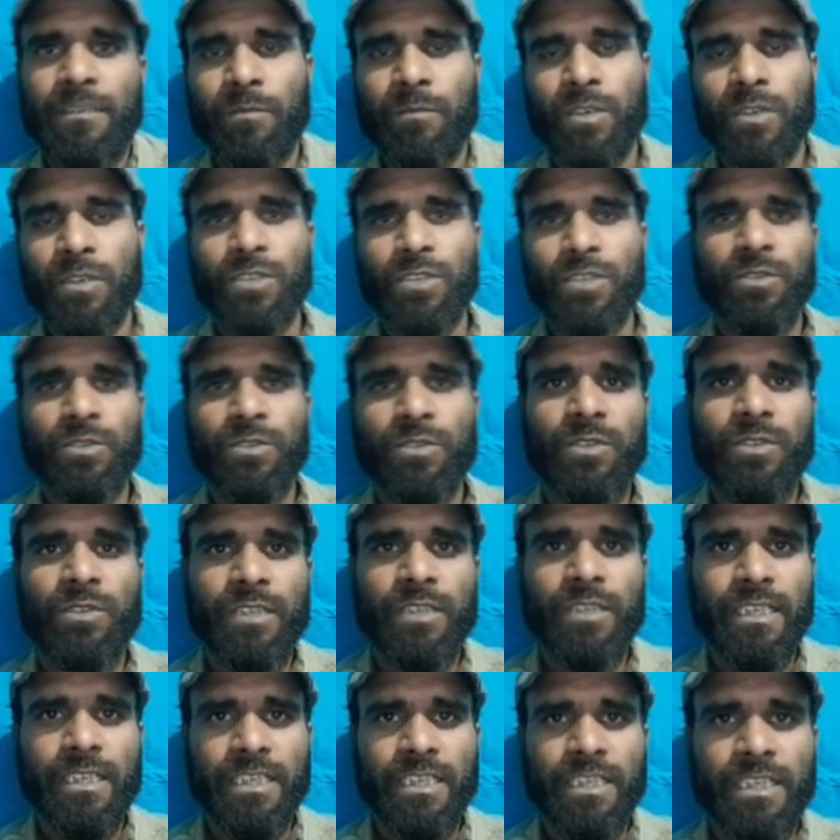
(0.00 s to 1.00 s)
বয়স
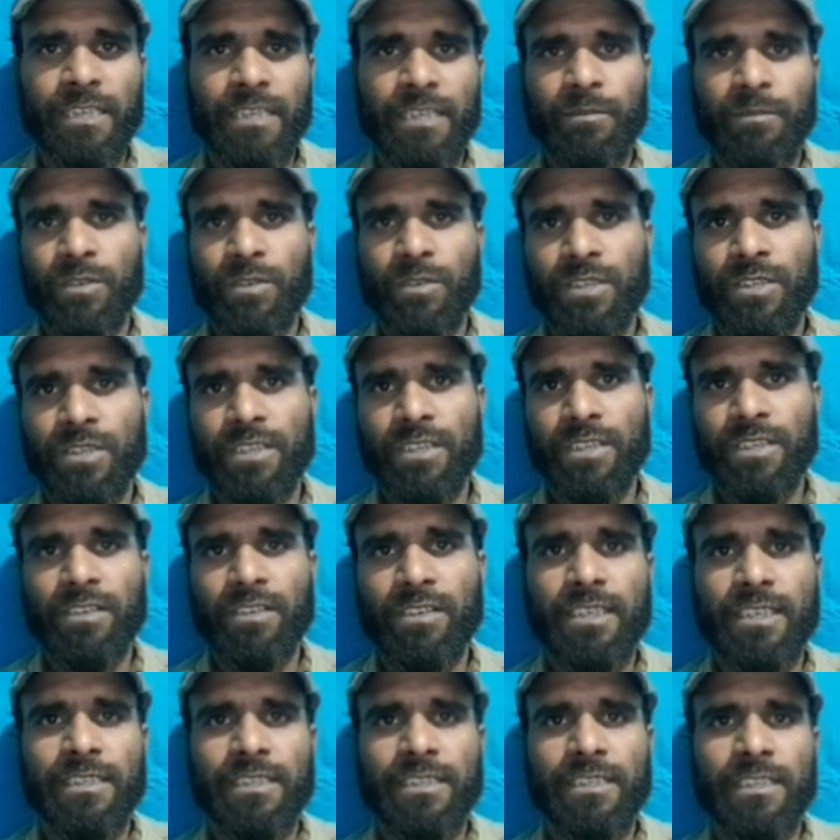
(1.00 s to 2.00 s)
যোগ্যতার ক্ষেত্রে বয়স
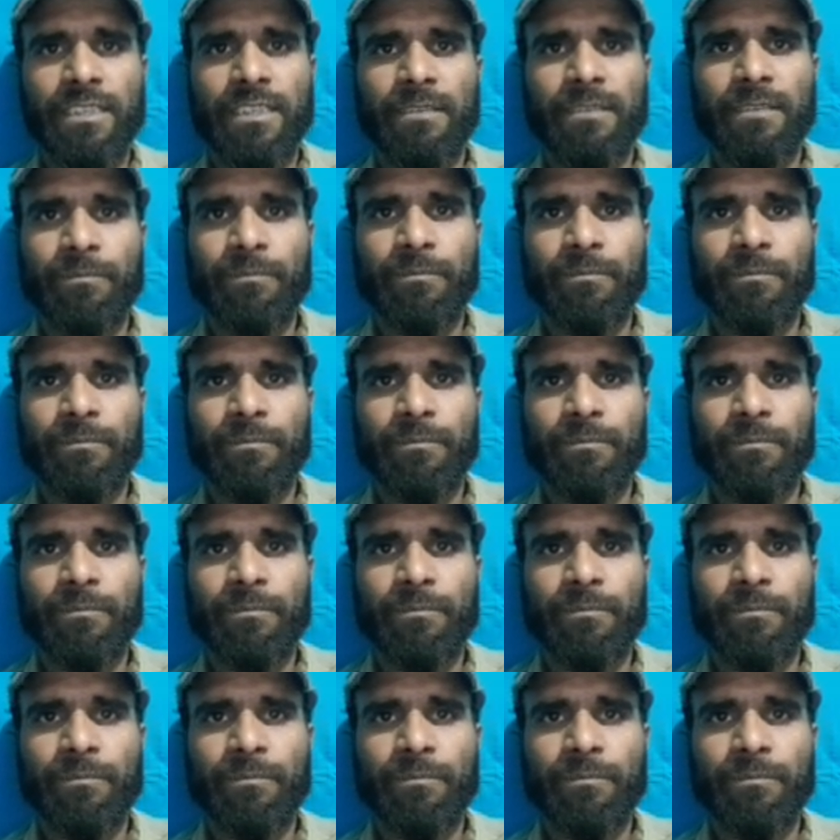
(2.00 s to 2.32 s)
দেওয়া আছে